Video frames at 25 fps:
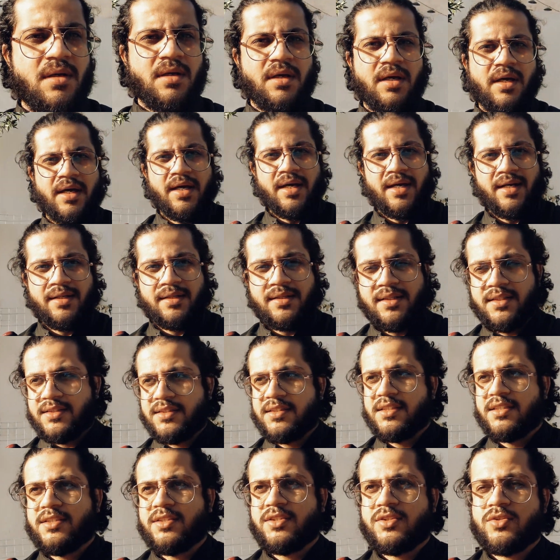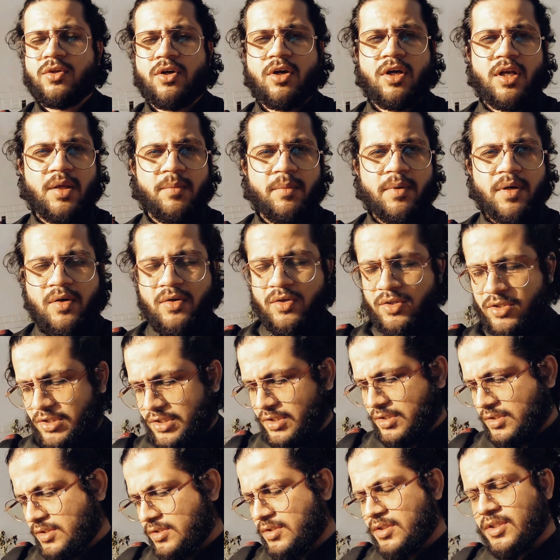एंड दिस इज़ ऑल अबाउट
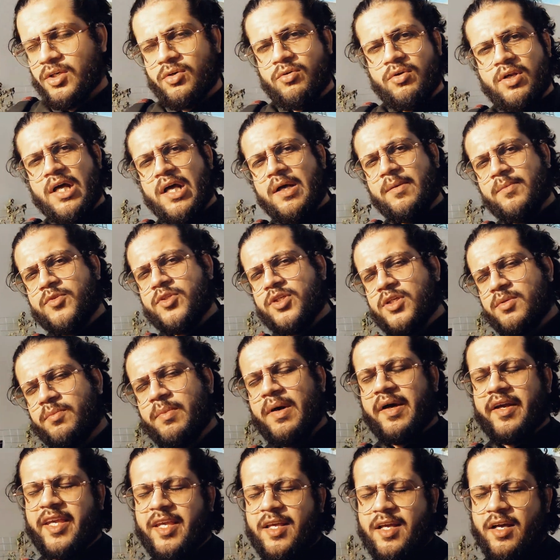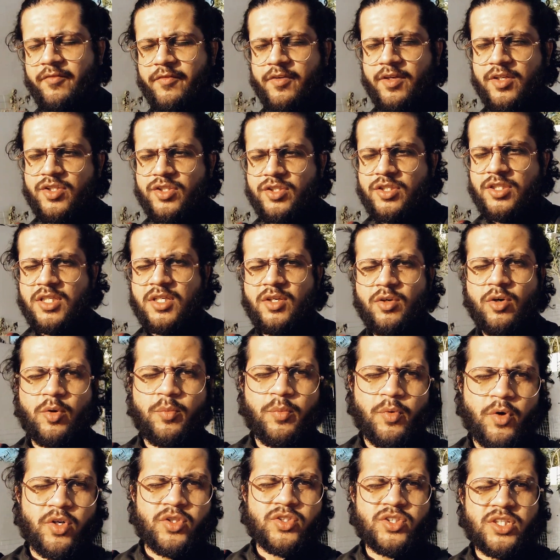द गुलाब जी बाकी काफ़ी अच्छी
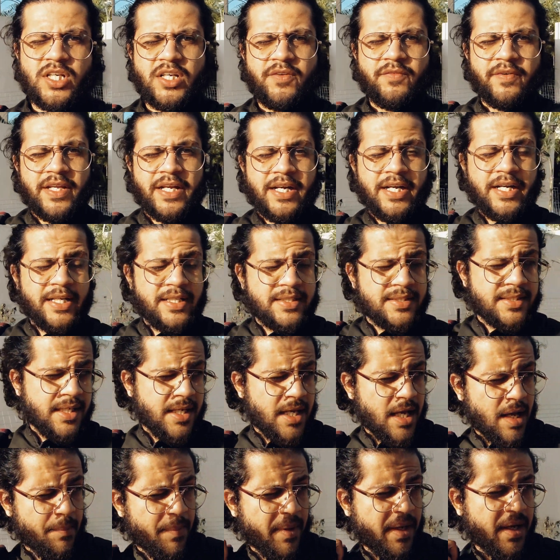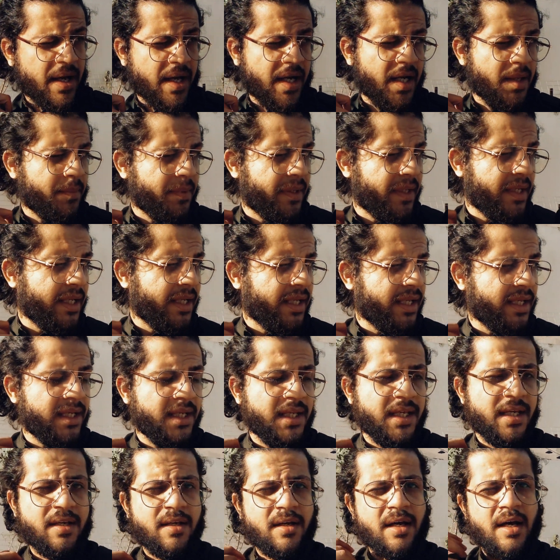और बहुत सारी वेराइटीज़ हैं यहाँ पे खाने पीने के
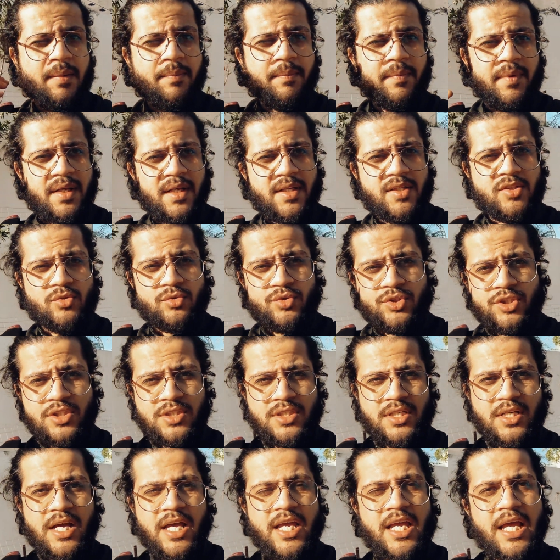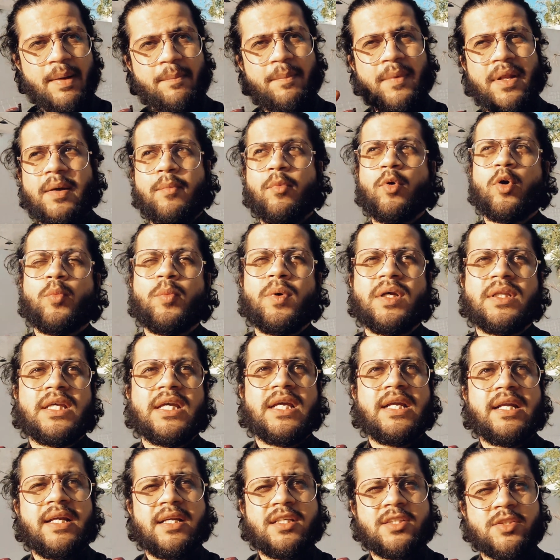लिए हमने जो चीज़ें खाई हमने आपको
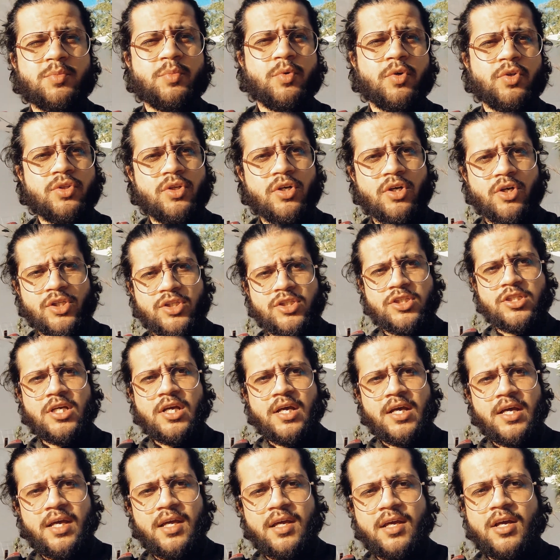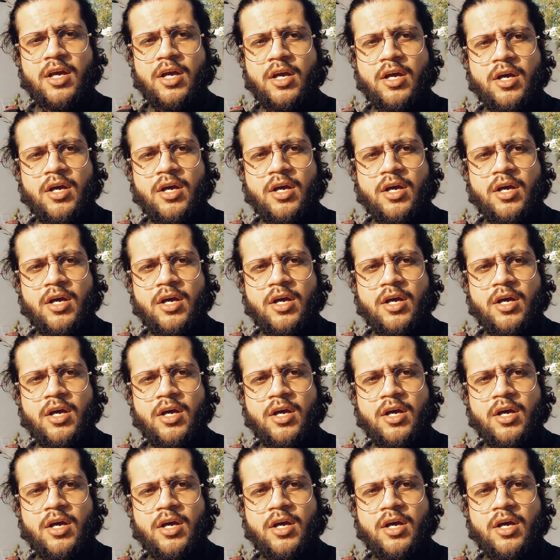बताई टेस्ट बहुत अच्छा है